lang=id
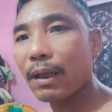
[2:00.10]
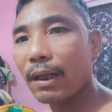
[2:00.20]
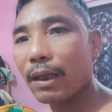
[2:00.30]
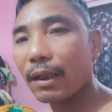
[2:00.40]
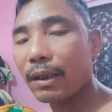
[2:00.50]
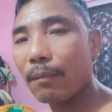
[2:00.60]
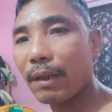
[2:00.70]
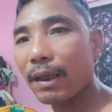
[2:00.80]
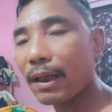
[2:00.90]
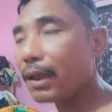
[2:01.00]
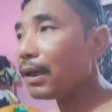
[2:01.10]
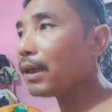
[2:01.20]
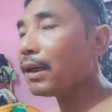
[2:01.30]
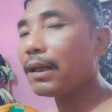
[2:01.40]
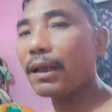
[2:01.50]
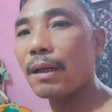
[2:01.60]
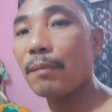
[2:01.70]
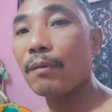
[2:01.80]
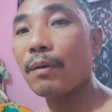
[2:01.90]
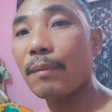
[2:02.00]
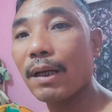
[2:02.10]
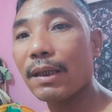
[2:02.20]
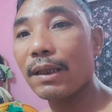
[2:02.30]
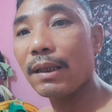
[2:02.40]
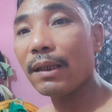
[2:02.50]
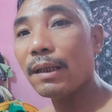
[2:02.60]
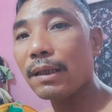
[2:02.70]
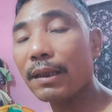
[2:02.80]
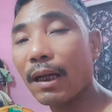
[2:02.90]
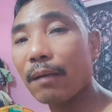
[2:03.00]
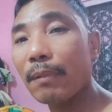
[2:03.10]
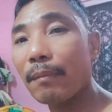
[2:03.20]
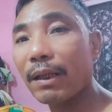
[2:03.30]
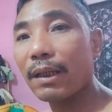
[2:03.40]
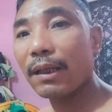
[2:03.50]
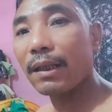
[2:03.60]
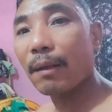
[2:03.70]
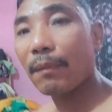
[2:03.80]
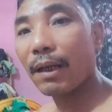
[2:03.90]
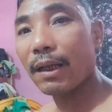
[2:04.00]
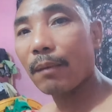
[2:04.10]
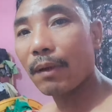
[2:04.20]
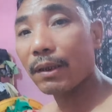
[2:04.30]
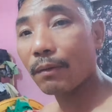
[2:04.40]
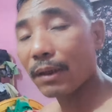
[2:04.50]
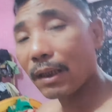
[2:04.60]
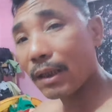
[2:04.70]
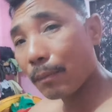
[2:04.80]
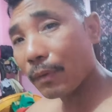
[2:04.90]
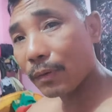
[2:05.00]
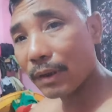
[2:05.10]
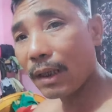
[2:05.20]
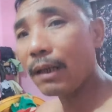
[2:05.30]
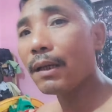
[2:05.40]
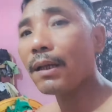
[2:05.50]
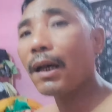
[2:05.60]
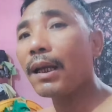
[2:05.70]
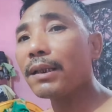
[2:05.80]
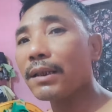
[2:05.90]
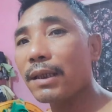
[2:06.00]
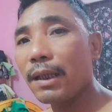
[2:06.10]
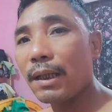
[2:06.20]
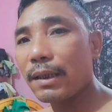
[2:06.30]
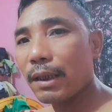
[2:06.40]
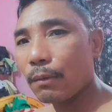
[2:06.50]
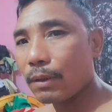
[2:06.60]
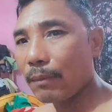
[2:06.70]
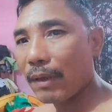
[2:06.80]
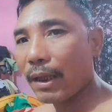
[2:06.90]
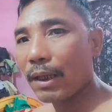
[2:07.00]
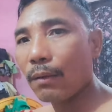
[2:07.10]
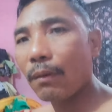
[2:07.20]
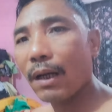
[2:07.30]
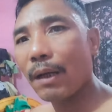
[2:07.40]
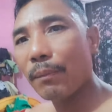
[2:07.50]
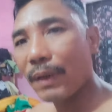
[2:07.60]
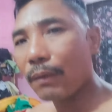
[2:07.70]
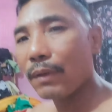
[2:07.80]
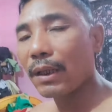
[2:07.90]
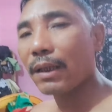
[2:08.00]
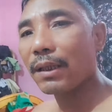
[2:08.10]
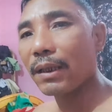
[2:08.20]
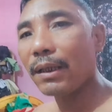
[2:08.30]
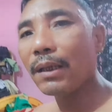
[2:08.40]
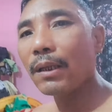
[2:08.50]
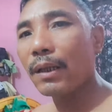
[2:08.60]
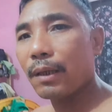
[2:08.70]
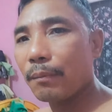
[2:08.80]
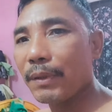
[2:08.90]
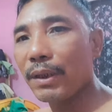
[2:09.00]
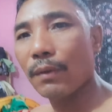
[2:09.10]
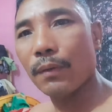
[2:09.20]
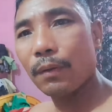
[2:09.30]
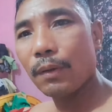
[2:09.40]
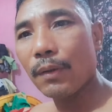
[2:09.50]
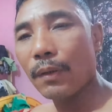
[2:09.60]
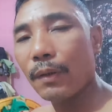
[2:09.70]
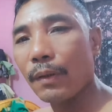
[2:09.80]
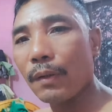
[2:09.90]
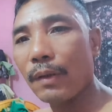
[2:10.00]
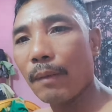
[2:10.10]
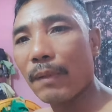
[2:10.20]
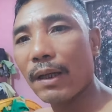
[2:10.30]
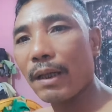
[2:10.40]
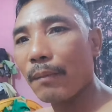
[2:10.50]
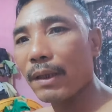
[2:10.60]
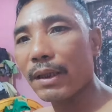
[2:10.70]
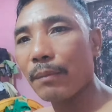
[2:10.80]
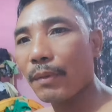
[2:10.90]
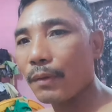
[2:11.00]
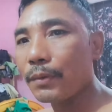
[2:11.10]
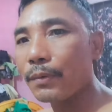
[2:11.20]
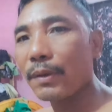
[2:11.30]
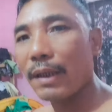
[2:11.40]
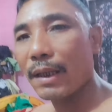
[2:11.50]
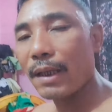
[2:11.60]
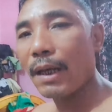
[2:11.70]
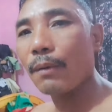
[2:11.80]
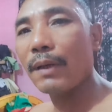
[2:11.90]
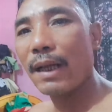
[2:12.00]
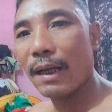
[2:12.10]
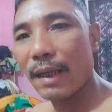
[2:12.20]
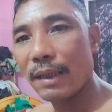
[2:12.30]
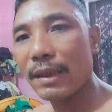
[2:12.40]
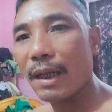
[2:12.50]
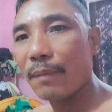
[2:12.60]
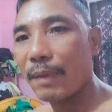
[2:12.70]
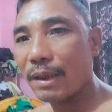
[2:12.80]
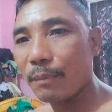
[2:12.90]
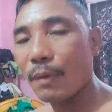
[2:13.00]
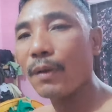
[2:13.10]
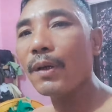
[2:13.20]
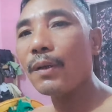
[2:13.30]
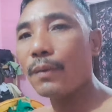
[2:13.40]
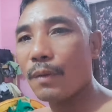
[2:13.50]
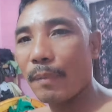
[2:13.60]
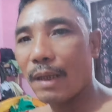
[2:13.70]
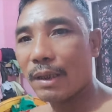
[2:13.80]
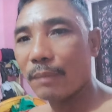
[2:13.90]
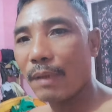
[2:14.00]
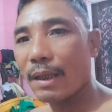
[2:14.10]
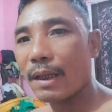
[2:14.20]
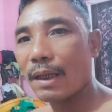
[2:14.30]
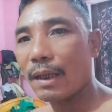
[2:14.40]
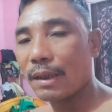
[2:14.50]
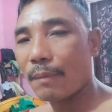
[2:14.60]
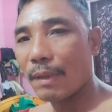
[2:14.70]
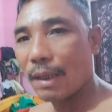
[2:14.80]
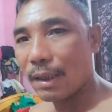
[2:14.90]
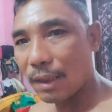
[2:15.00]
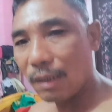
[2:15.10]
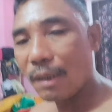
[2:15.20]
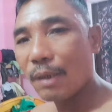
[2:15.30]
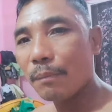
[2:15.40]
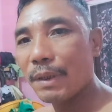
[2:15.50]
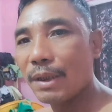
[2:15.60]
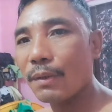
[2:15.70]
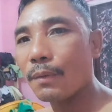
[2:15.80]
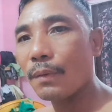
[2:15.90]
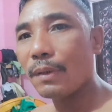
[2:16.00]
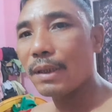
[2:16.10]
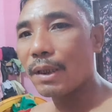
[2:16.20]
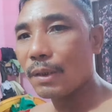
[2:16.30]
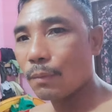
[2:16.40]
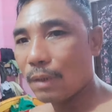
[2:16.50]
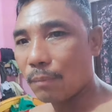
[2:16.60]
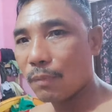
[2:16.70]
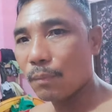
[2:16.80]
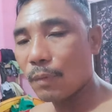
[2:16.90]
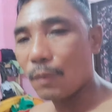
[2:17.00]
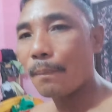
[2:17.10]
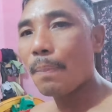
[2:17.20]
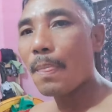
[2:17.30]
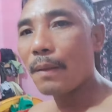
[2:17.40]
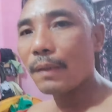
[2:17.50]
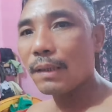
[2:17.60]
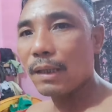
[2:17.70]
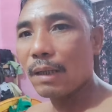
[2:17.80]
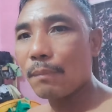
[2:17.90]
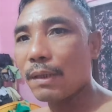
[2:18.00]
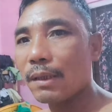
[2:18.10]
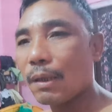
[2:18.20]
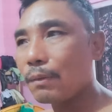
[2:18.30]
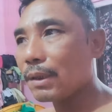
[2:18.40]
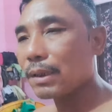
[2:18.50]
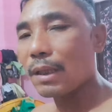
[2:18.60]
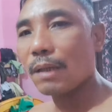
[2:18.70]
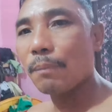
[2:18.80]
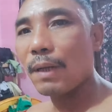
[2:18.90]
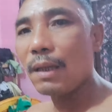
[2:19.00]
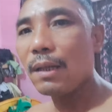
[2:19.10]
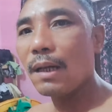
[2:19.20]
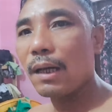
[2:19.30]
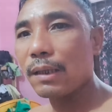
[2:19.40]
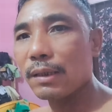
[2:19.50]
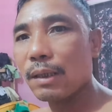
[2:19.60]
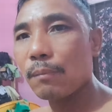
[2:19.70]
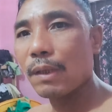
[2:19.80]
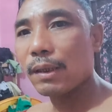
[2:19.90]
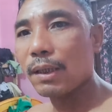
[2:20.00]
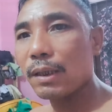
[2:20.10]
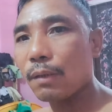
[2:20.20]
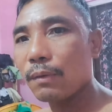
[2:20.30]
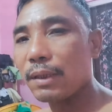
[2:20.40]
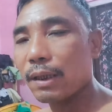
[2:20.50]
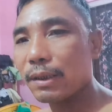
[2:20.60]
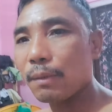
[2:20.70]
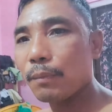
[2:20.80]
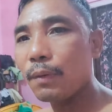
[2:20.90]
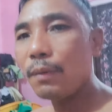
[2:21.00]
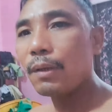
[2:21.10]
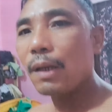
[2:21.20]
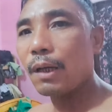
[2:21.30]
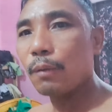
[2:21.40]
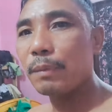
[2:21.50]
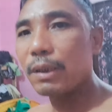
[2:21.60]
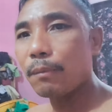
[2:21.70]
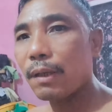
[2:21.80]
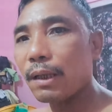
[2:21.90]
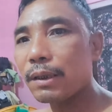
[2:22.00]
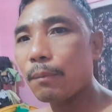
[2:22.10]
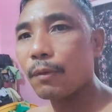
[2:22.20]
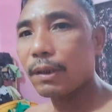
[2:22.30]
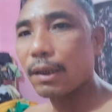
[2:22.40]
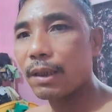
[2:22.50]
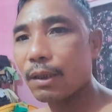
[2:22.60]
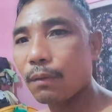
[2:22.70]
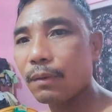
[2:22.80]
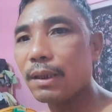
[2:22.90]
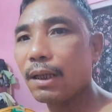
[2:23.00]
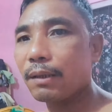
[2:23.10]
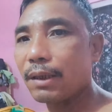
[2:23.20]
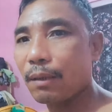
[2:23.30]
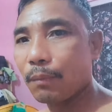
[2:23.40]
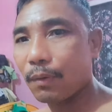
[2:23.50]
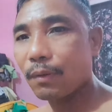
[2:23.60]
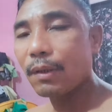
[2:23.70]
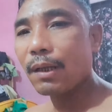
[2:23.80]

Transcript: pan karena ketamankin dari menggo mangni sakupa mandirang ini namkala namkala sokote kena pungosa ancing di rejat kote mana genok apring ona kengkeng eh, video eh, namkala namkala mukon sut kagen aro rianggen sakupa cimo kana nasiman na gen video ko ni dongai pungmo. Nagabang Daodes Kangpa, Ani Samnata Nirangko Niang Chengpo, Aro Bisimangna Samonata Nirangko Niang Chengpo.